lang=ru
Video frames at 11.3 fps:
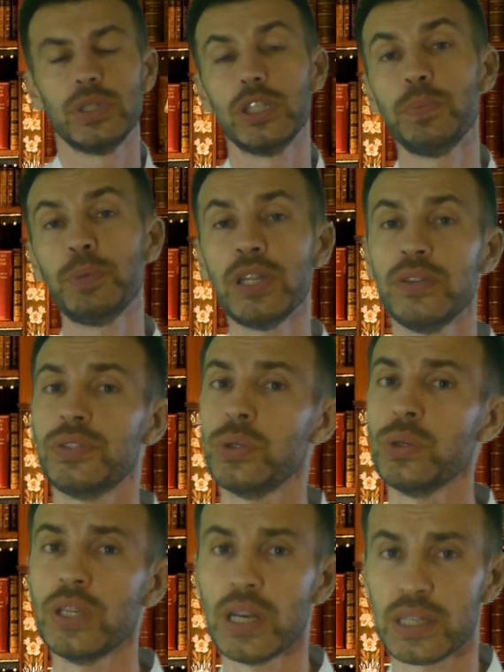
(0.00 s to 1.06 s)
«Теперь
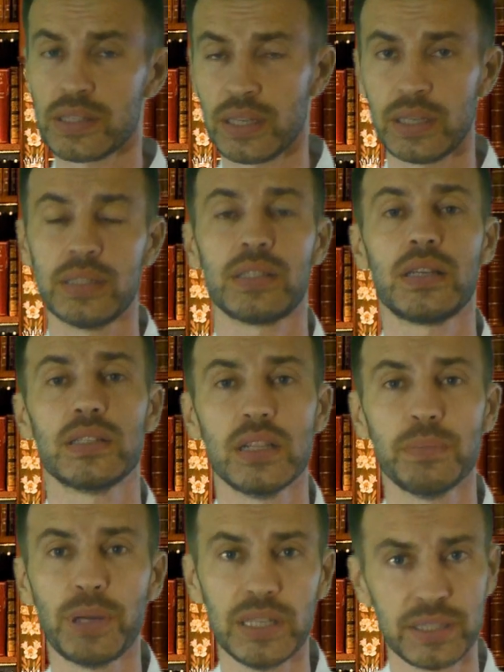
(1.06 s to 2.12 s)
все ясно», —
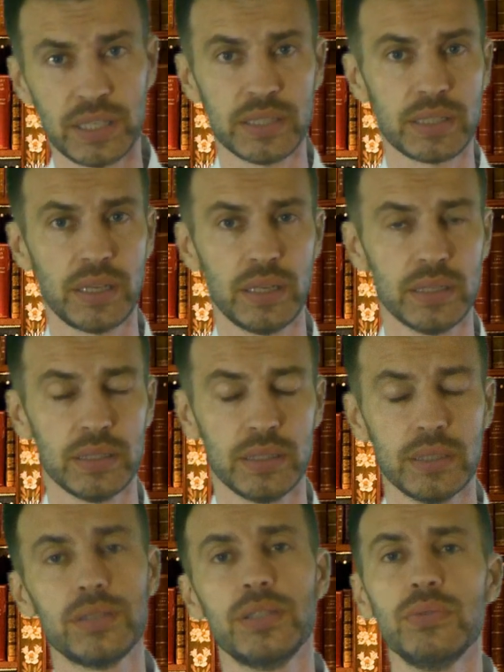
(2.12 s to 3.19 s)
сказал полицейский.
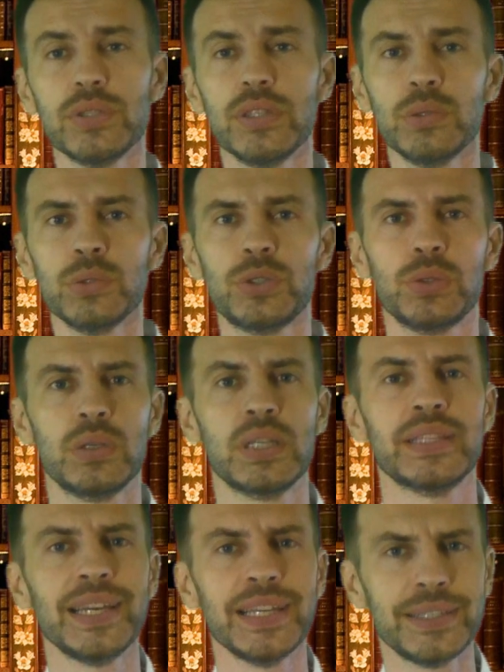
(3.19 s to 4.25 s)
Сегодня ночью
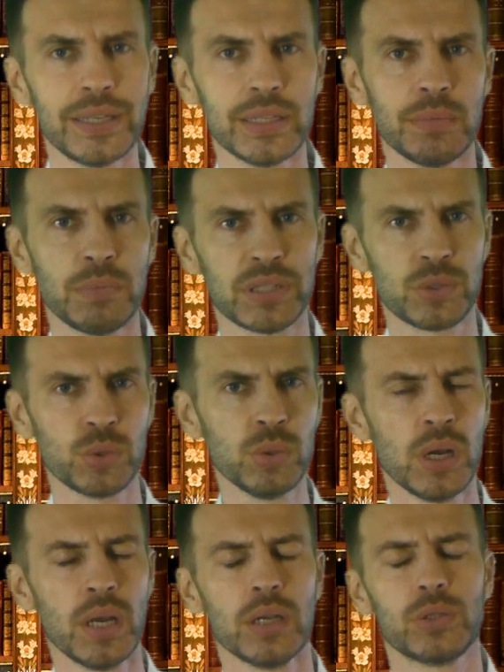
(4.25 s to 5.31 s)
на Литейном
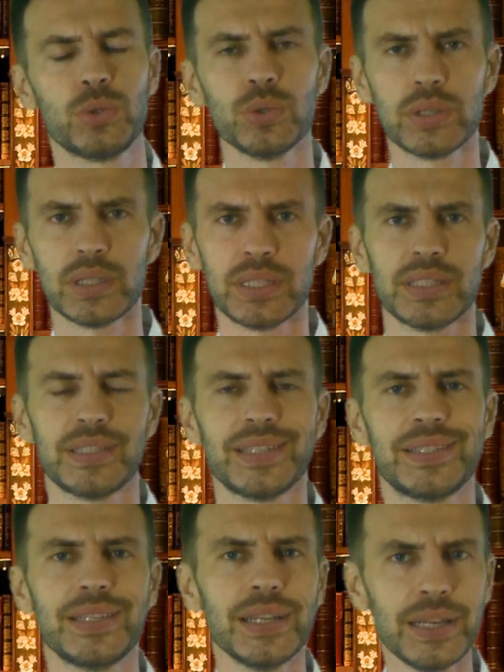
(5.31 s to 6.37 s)
мосту кто-то
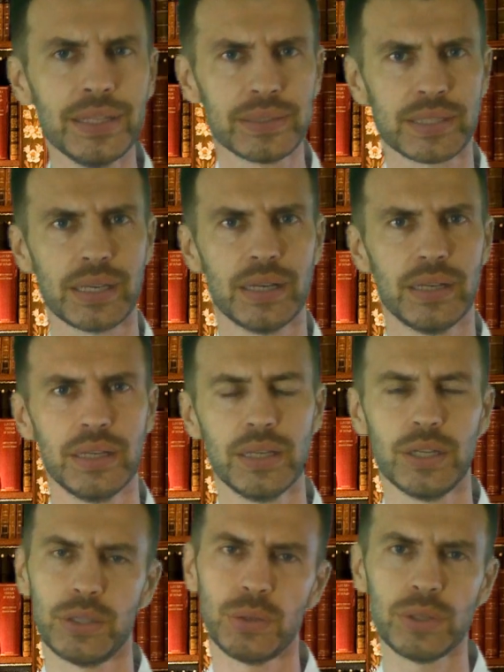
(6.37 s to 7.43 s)
застрелился,
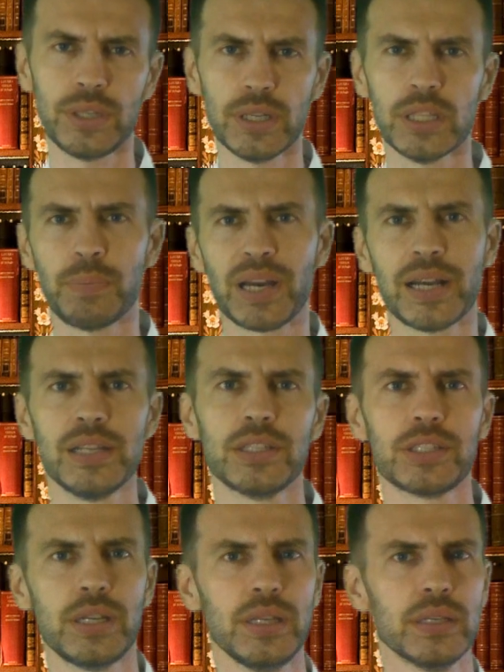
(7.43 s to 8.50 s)
но тело пока не
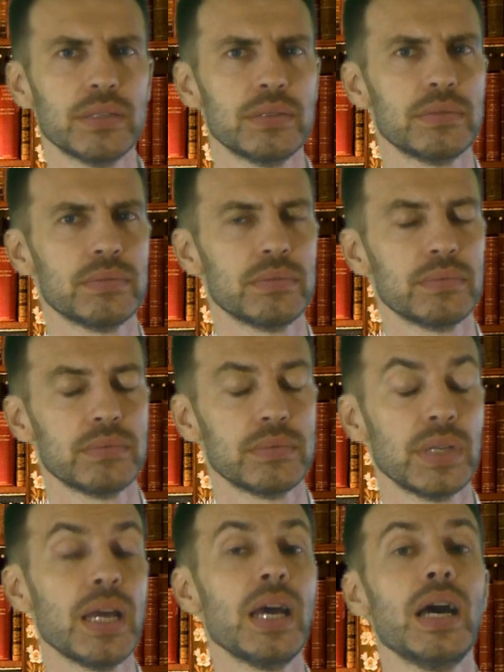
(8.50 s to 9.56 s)
нашли.
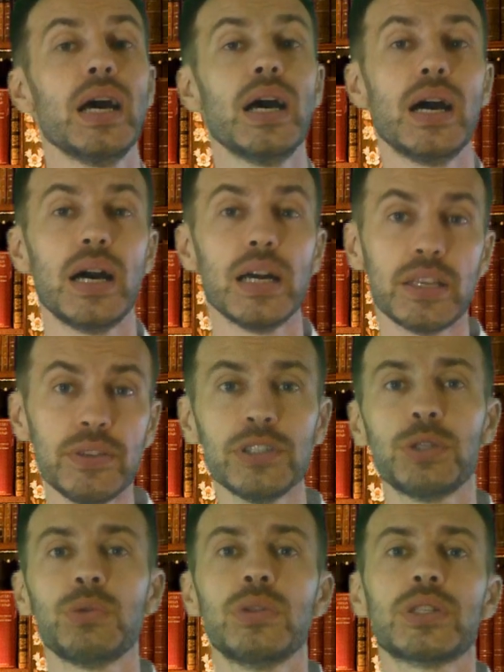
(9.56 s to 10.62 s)
А к
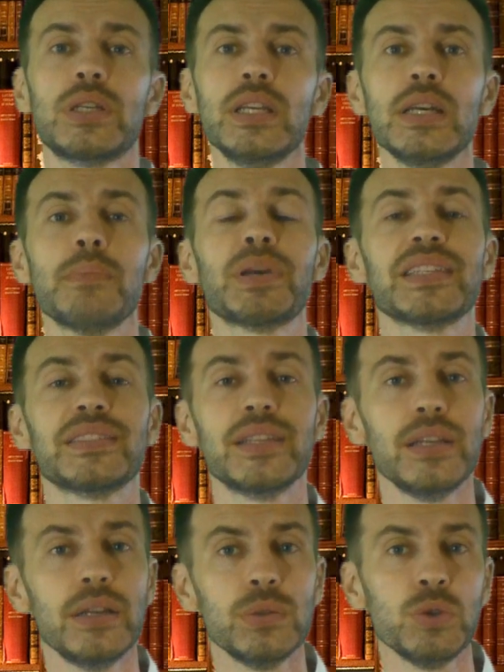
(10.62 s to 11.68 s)
вечеру нашли
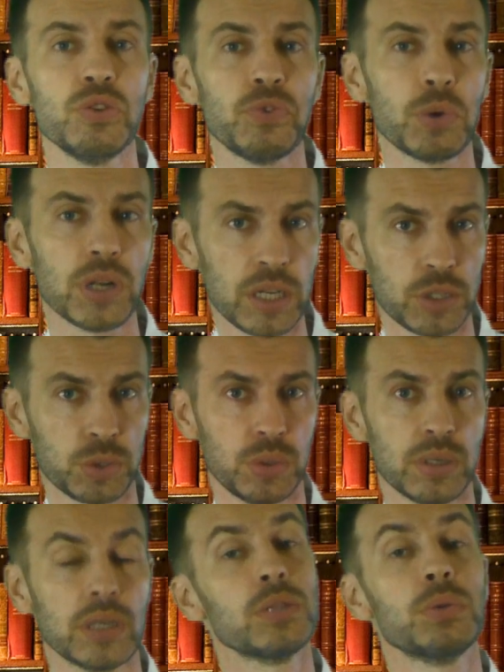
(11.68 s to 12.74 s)
простреленную
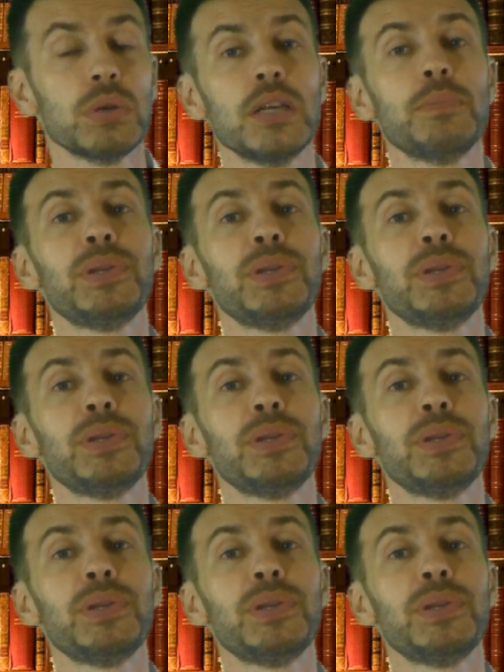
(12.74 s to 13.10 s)
фуражку, которая